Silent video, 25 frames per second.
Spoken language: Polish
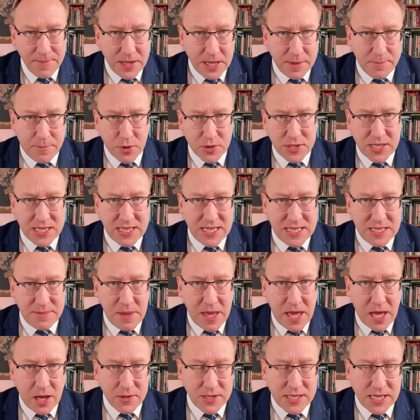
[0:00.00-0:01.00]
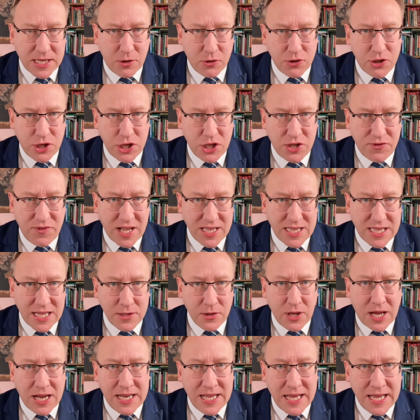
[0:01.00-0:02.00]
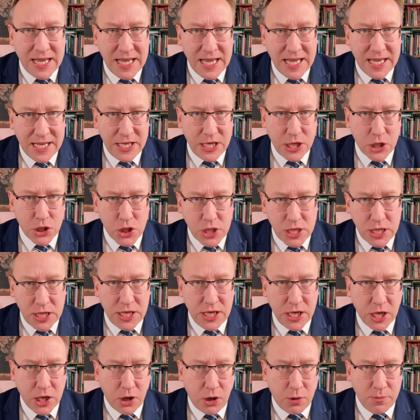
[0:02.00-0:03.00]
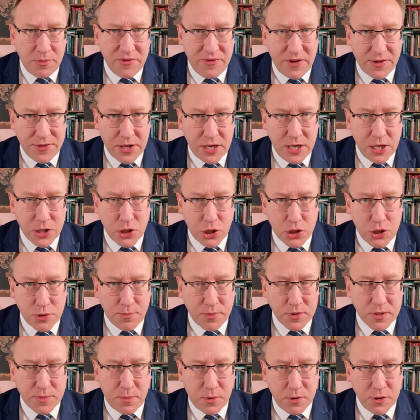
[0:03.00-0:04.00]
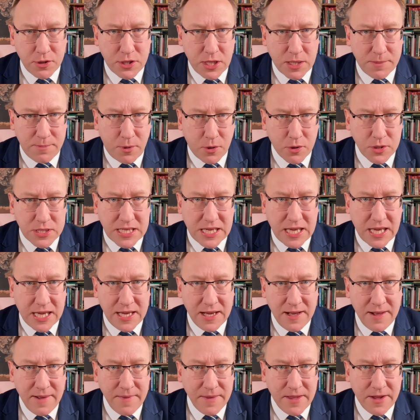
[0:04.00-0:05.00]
e, procesy zmieniającego się świata, no ale jeżeli obywatele Rzeczypospolitej Polskiej